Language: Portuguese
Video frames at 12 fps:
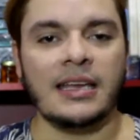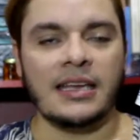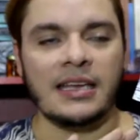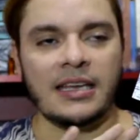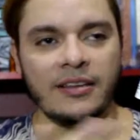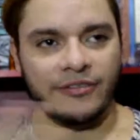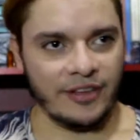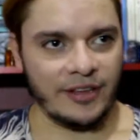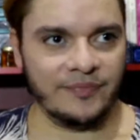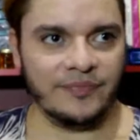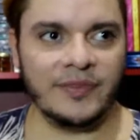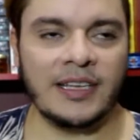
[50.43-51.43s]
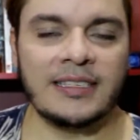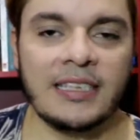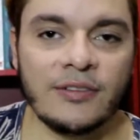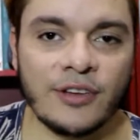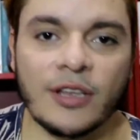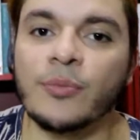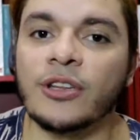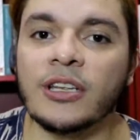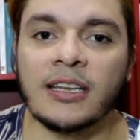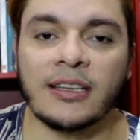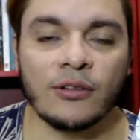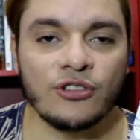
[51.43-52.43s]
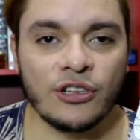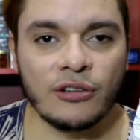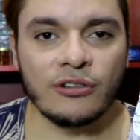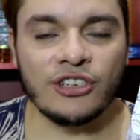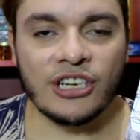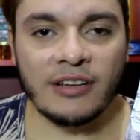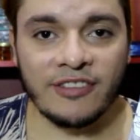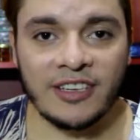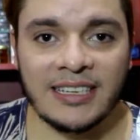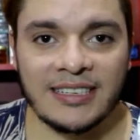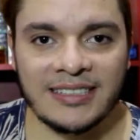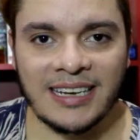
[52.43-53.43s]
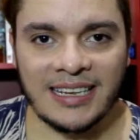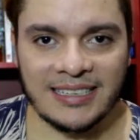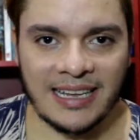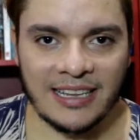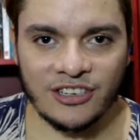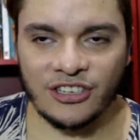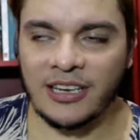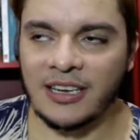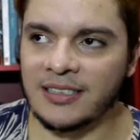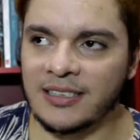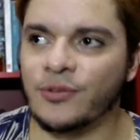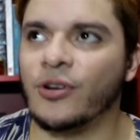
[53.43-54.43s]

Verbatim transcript: E enfim, esse livro aqui poderia ter o título de A Vida Desgraçada de Teresa,